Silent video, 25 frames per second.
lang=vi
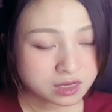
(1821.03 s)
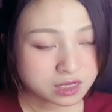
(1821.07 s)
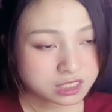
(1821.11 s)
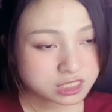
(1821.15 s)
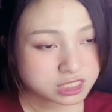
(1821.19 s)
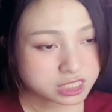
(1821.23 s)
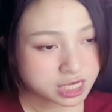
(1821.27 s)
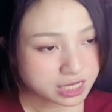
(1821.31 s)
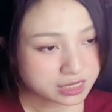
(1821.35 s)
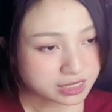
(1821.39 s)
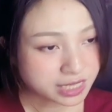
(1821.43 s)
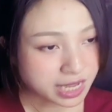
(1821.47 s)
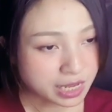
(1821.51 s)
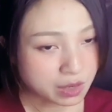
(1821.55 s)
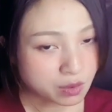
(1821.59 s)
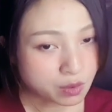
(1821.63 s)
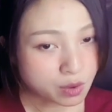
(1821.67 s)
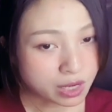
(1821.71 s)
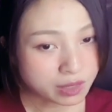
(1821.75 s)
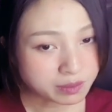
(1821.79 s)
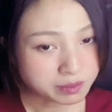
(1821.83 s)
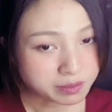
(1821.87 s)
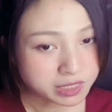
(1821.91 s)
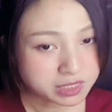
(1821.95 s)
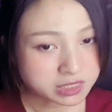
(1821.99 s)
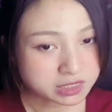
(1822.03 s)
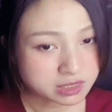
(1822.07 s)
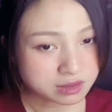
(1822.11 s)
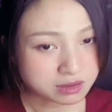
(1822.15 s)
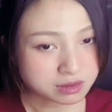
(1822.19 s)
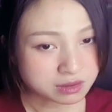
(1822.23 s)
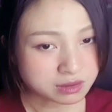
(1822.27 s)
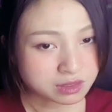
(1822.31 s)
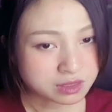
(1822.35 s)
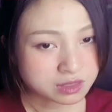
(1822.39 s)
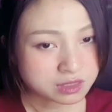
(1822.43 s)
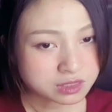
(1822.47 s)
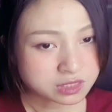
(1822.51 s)
trạng thái của hắn bây giờ
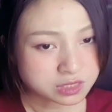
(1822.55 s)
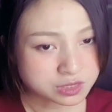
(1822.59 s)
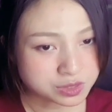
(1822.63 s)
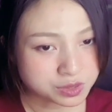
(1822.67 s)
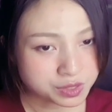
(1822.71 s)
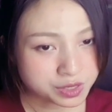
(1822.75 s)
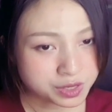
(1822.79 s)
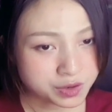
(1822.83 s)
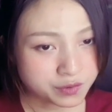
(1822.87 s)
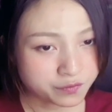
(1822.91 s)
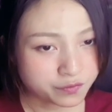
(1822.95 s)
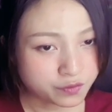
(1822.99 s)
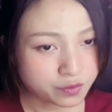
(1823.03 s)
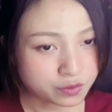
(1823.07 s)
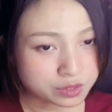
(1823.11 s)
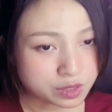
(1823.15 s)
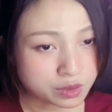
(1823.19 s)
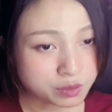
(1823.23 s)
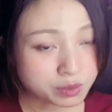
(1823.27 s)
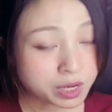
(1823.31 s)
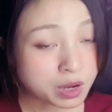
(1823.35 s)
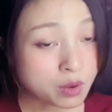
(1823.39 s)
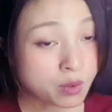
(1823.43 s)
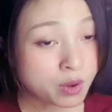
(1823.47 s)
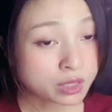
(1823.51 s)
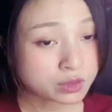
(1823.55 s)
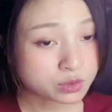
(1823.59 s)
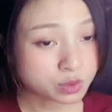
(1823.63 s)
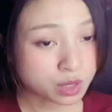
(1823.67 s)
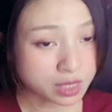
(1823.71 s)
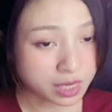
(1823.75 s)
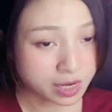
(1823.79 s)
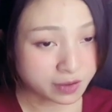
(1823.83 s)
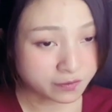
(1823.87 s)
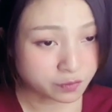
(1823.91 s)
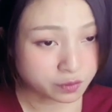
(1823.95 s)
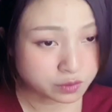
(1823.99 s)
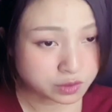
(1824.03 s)
dược liệu phổ thông đã hoàn toàn
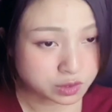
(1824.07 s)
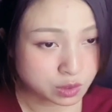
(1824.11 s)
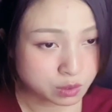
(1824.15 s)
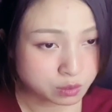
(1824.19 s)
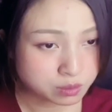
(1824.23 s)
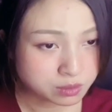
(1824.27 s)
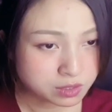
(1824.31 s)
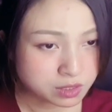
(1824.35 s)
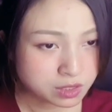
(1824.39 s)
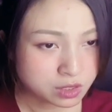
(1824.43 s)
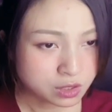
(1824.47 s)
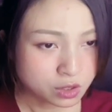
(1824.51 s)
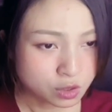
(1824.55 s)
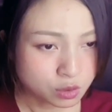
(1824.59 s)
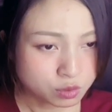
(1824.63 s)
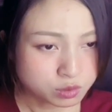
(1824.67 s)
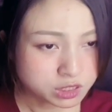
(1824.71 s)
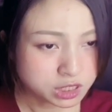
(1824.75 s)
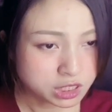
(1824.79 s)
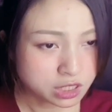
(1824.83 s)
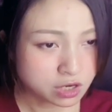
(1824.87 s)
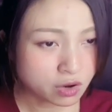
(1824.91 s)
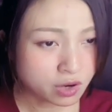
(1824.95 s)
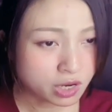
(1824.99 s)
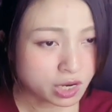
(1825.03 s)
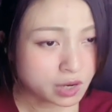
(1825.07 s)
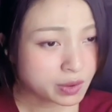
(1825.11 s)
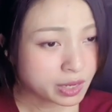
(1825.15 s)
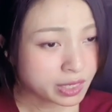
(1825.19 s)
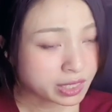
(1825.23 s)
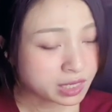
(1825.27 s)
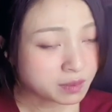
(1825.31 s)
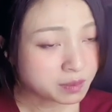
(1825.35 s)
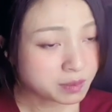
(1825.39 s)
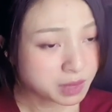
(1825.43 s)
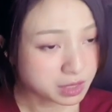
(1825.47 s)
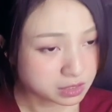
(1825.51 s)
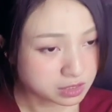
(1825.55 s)
là vô dụng cũng chỉ có cái loại
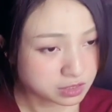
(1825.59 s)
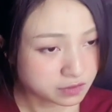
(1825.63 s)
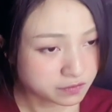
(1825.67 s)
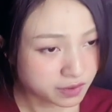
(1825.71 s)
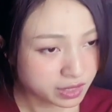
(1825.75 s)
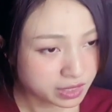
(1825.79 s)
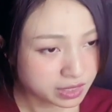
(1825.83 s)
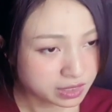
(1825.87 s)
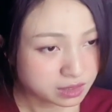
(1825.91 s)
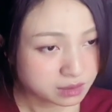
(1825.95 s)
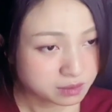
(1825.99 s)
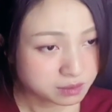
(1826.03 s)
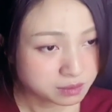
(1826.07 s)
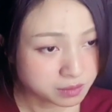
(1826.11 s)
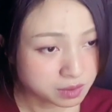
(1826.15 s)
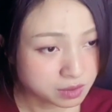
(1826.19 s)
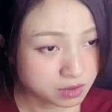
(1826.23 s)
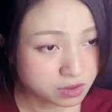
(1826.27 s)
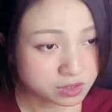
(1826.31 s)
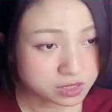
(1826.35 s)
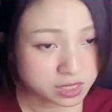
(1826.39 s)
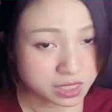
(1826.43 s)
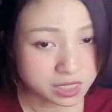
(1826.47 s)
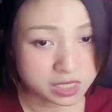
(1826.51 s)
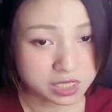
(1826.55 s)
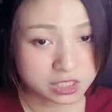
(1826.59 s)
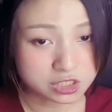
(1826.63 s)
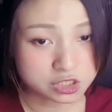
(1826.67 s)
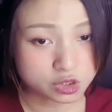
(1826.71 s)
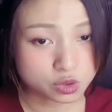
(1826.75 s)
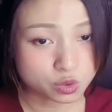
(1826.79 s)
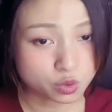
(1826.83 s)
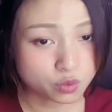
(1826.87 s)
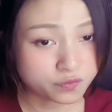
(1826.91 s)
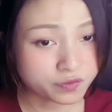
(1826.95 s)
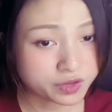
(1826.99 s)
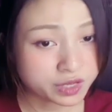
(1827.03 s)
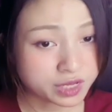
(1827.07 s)
cấp bậc như vậy mới có thể để cho
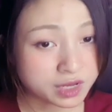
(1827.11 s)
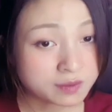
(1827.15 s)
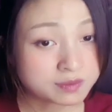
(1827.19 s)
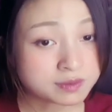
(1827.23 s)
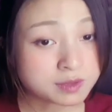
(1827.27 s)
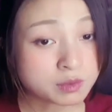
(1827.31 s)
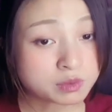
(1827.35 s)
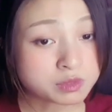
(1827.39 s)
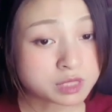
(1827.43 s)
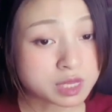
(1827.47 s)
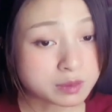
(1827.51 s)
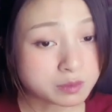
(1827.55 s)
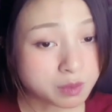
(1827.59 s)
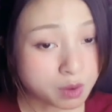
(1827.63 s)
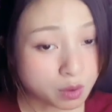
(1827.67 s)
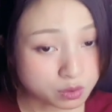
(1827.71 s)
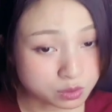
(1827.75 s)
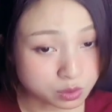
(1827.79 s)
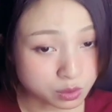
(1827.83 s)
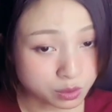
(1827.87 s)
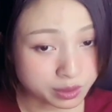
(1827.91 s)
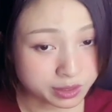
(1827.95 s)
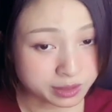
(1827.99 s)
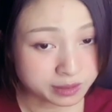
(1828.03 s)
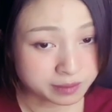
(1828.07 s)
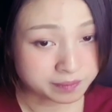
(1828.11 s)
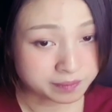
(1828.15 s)
tu vi cấp tốc tiến bộ thôi